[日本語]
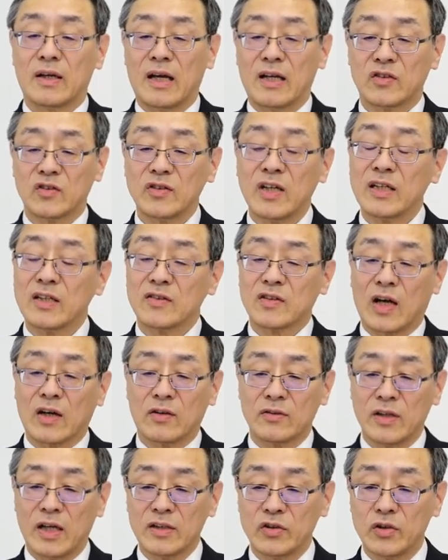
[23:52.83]
す、で、に
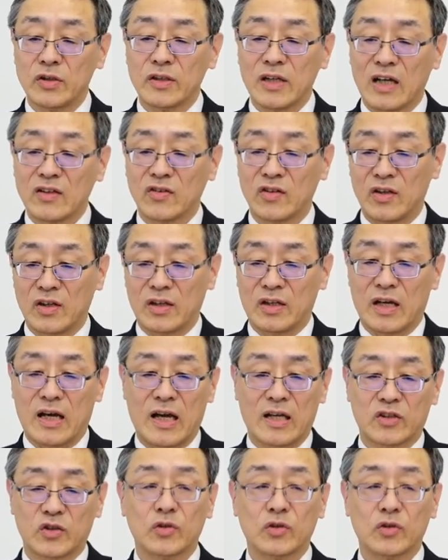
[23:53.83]
昨年12月、えー、